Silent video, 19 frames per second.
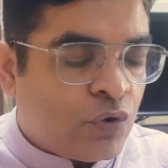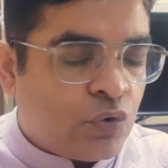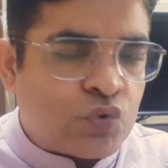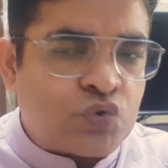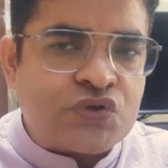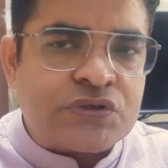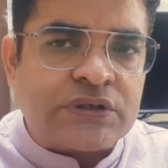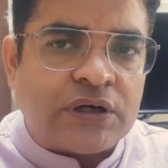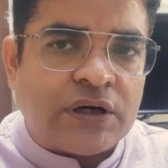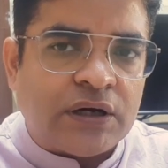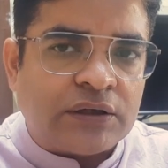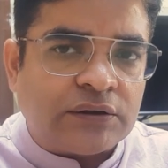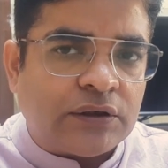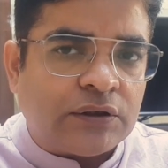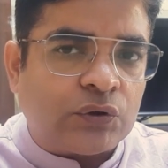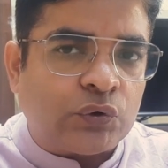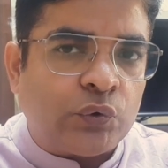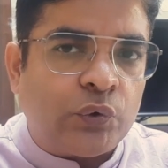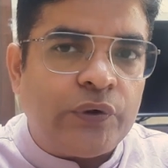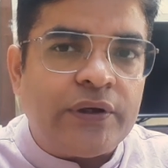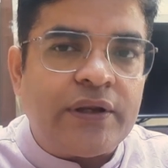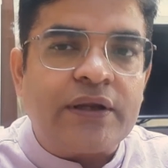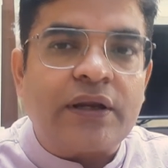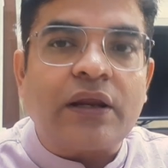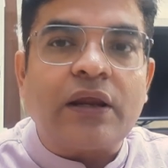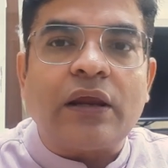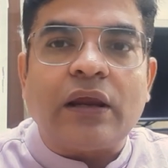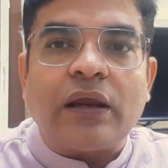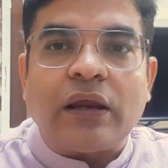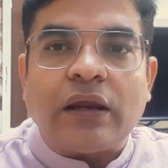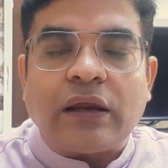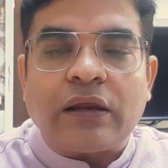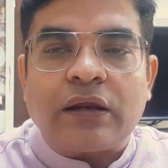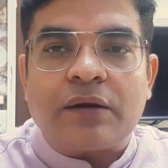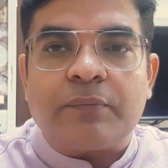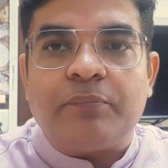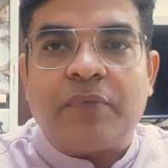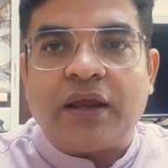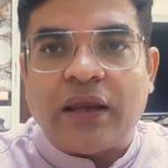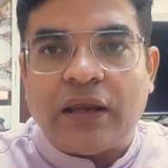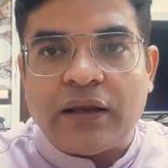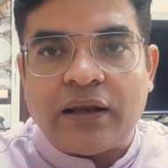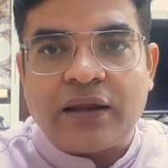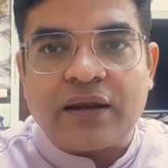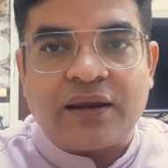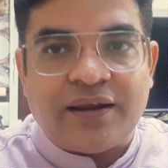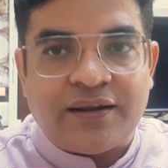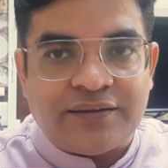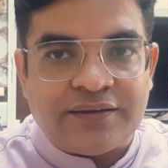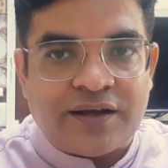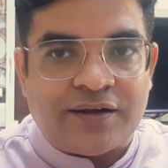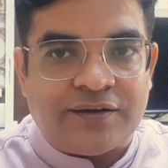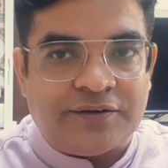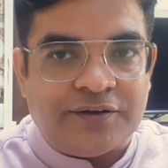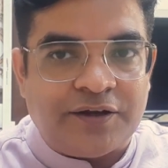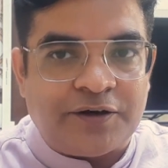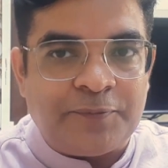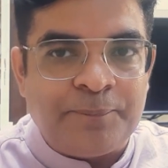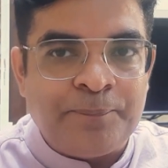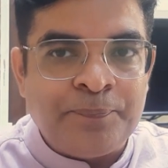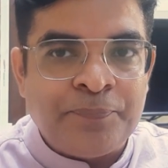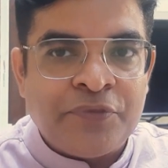उस खाता खुलने के एक महीने के अंदर अंदर